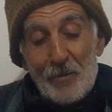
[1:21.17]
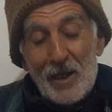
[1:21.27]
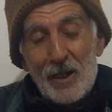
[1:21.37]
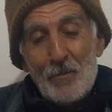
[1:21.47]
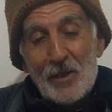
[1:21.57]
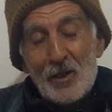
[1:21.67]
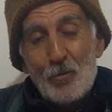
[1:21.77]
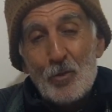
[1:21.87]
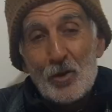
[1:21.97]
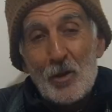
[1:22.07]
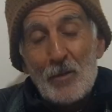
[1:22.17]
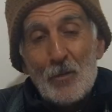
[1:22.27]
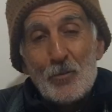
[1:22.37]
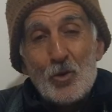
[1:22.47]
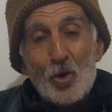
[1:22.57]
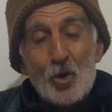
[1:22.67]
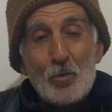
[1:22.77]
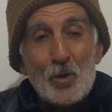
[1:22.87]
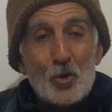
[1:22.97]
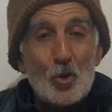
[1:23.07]
Peki Mezopotamya
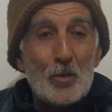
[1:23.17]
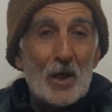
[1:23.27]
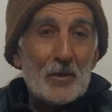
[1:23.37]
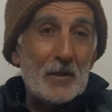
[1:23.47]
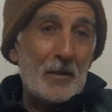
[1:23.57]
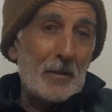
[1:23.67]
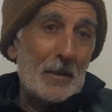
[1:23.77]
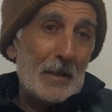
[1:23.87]
büyük bir topraktır.